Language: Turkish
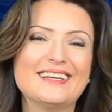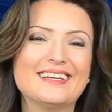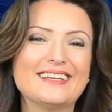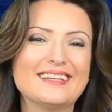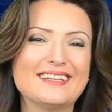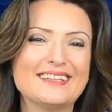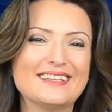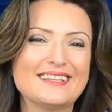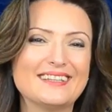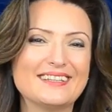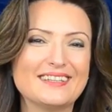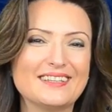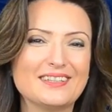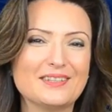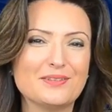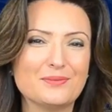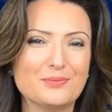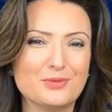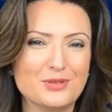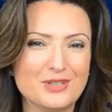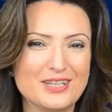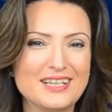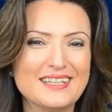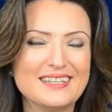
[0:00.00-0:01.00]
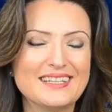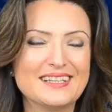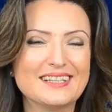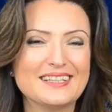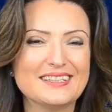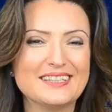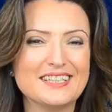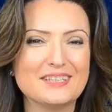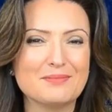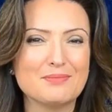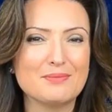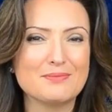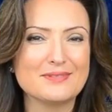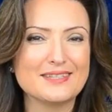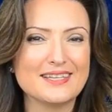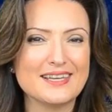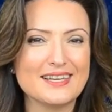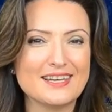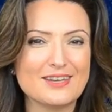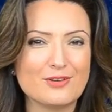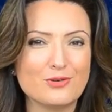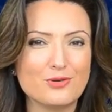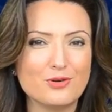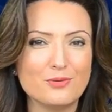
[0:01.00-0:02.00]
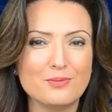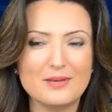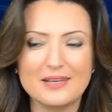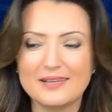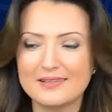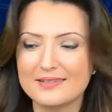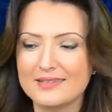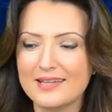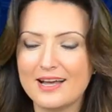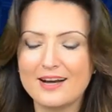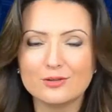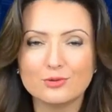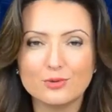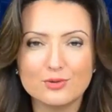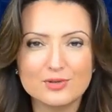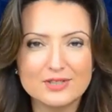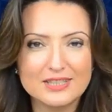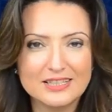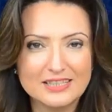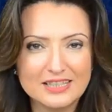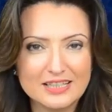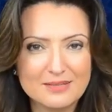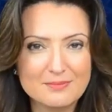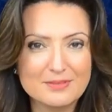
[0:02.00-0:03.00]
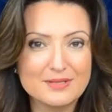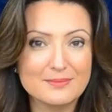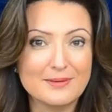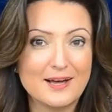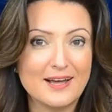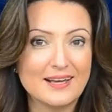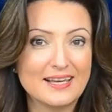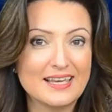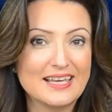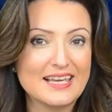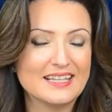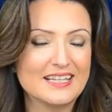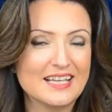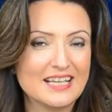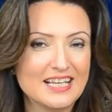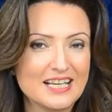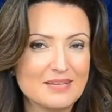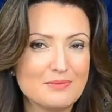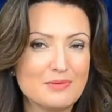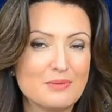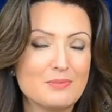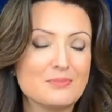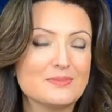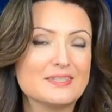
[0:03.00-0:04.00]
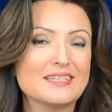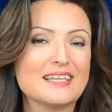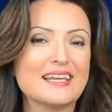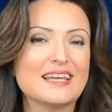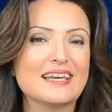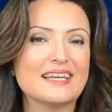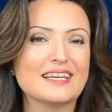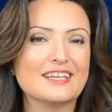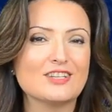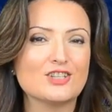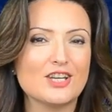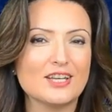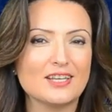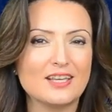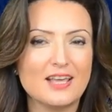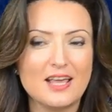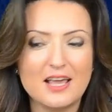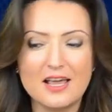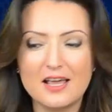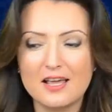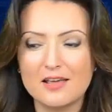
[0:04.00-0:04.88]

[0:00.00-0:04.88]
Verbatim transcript: E, bunlara dikkat etmemiz gerekiyor. Bilgisayar dosyalarımızı belki yedeklememiz gerekecek.